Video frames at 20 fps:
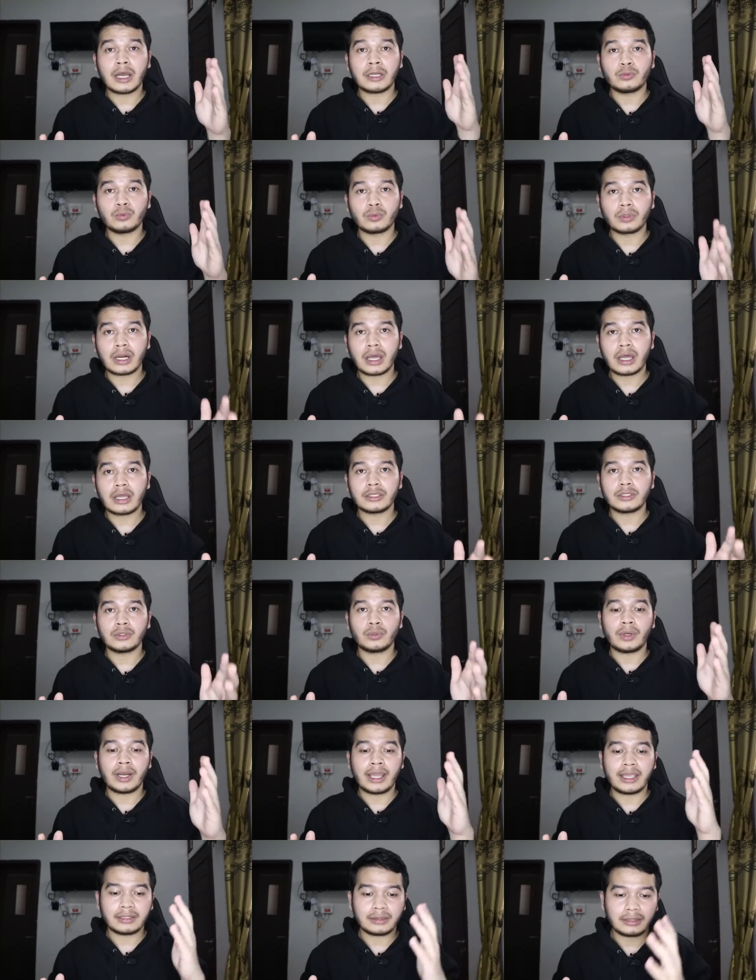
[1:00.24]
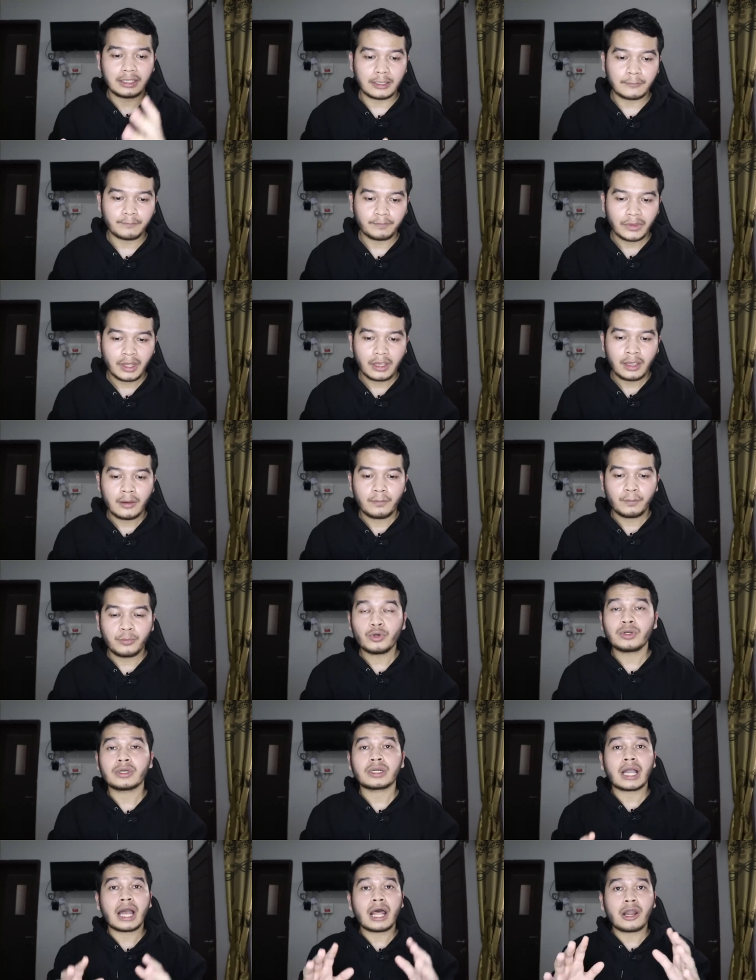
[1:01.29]
Madura United.
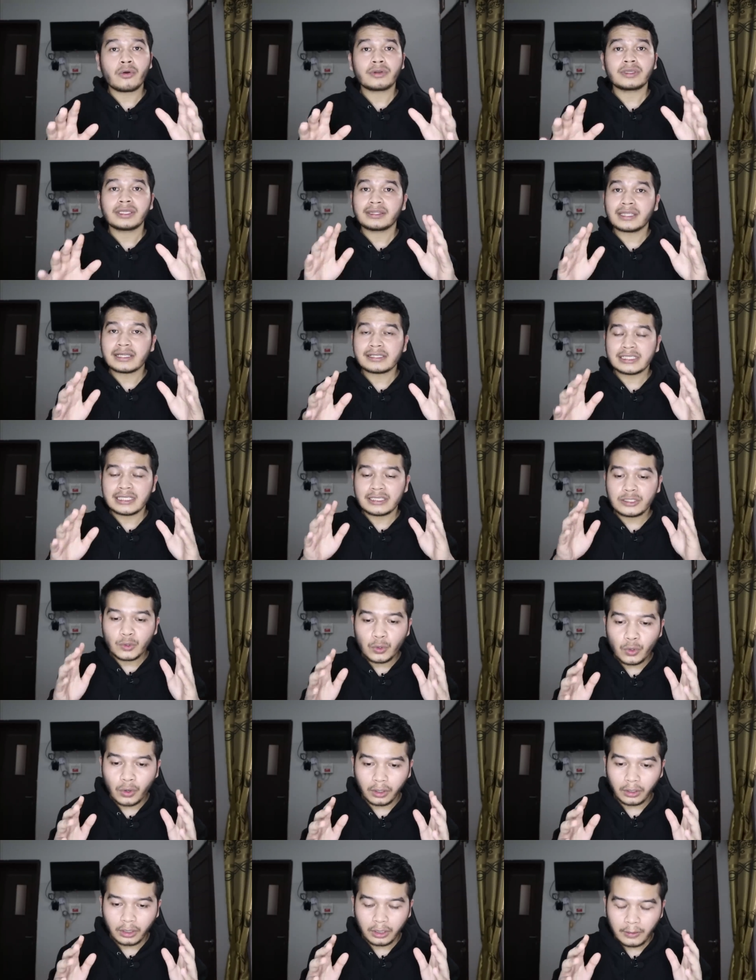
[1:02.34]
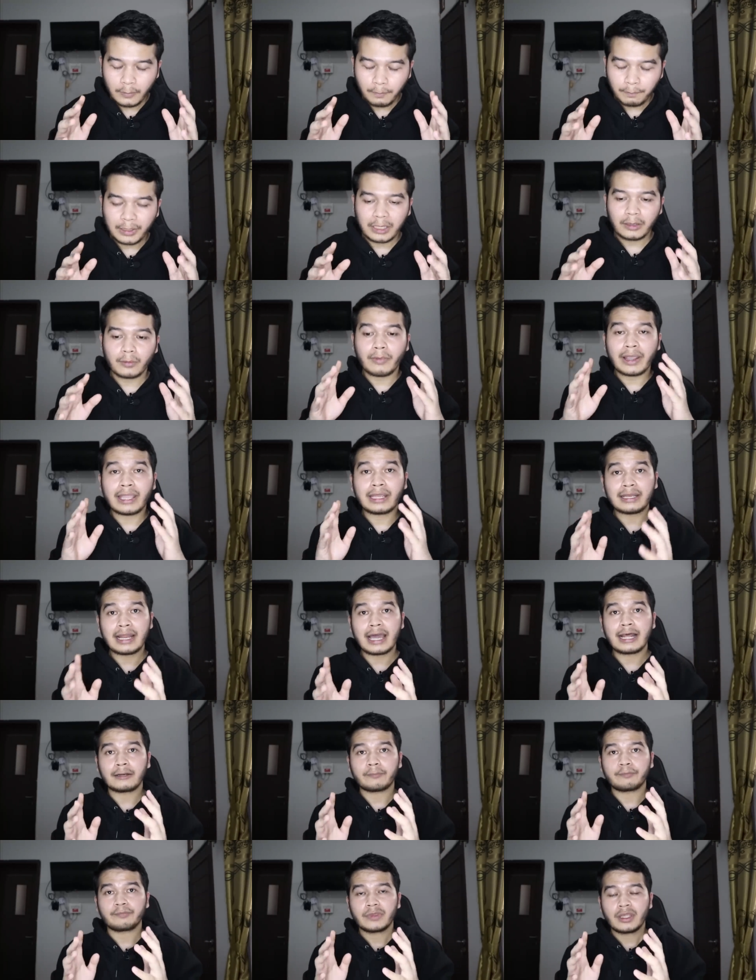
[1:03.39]
Pun kalau kita singgung
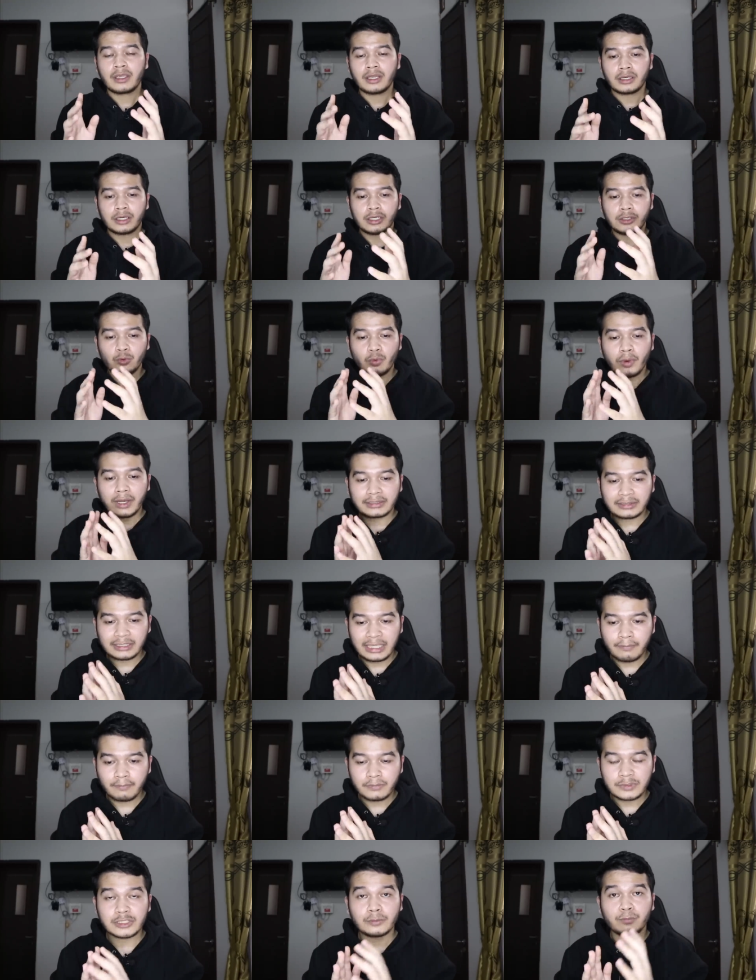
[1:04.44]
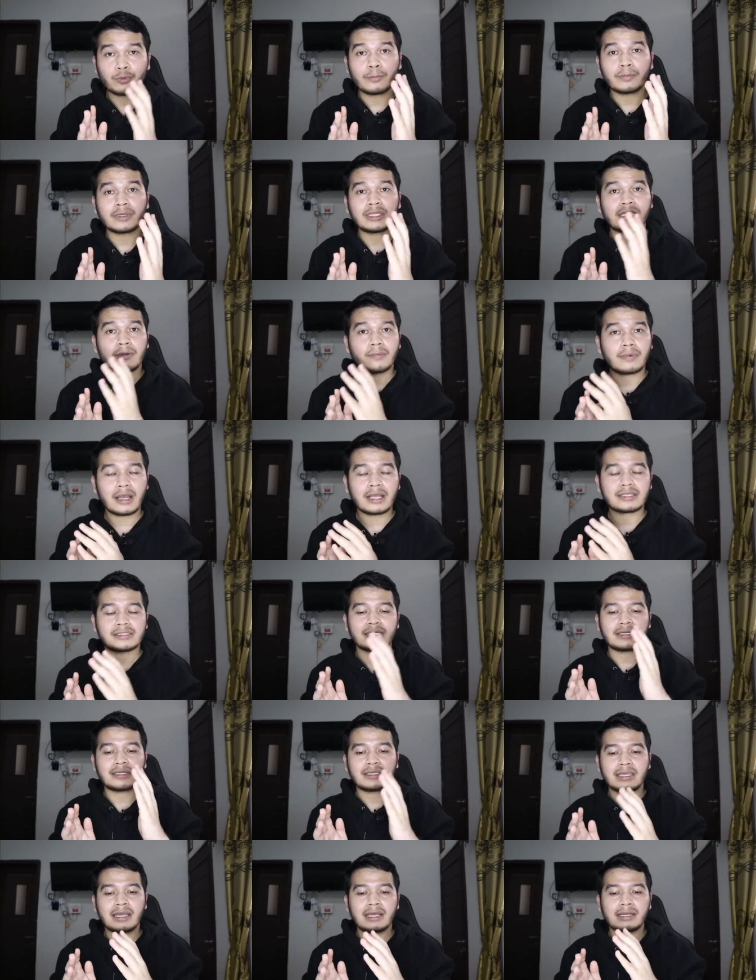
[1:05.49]
permainan kedua tim sebelum kita bahas
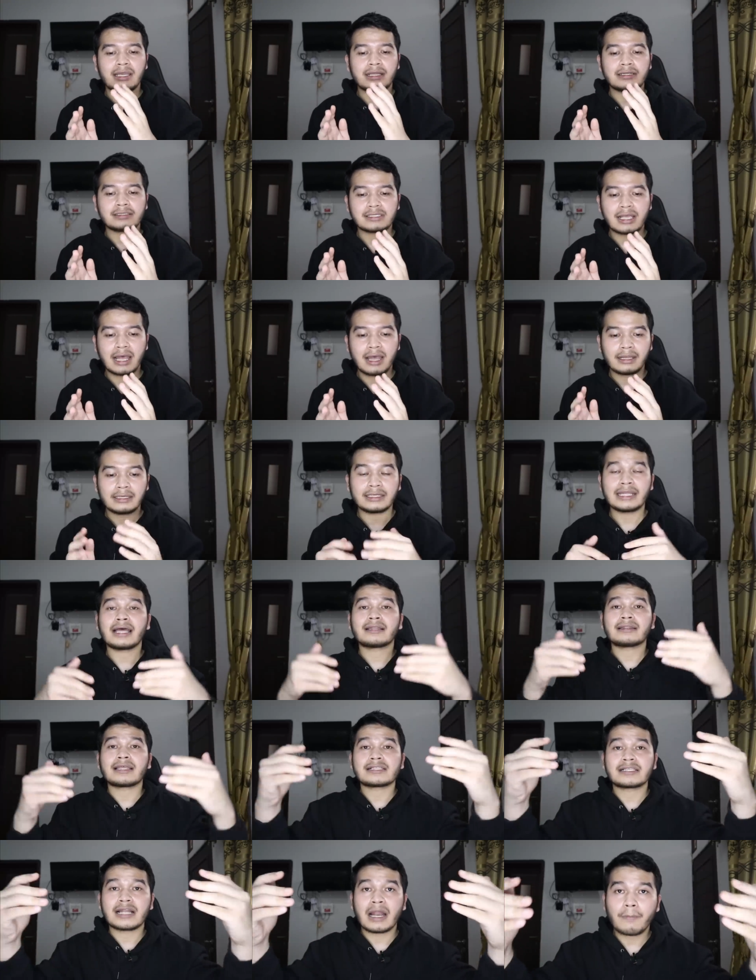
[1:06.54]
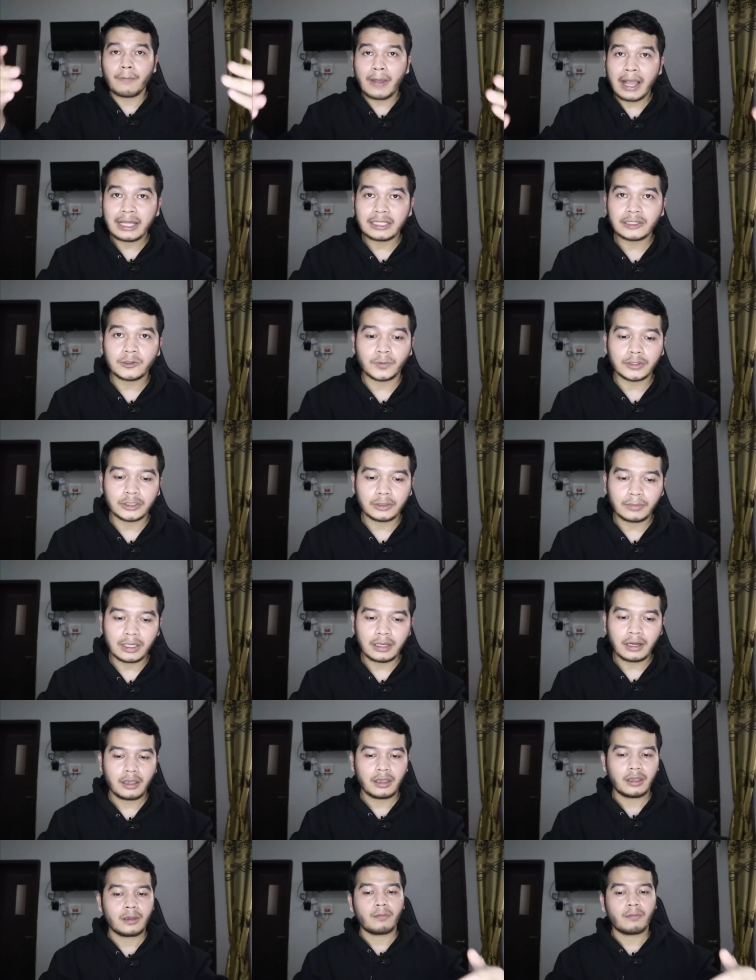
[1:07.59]
Ricky Ariansah di atas lapangan teman-teman